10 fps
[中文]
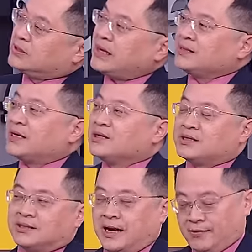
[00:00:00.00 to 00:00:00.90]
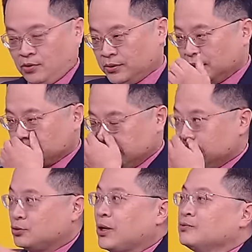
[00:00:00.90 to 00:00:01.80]
下一张的字卡，我们将
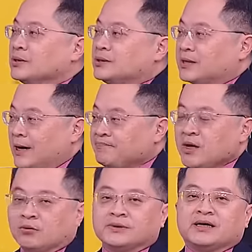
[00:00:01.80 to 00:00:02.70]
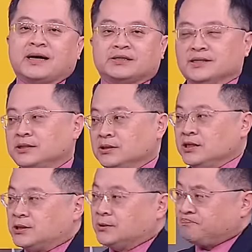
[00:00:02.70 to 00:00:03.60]
这川普的字卡，我们再跟大家解释。
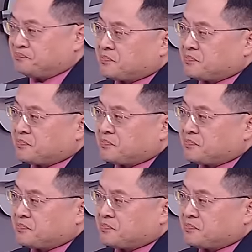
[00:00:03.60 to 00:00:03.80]
其实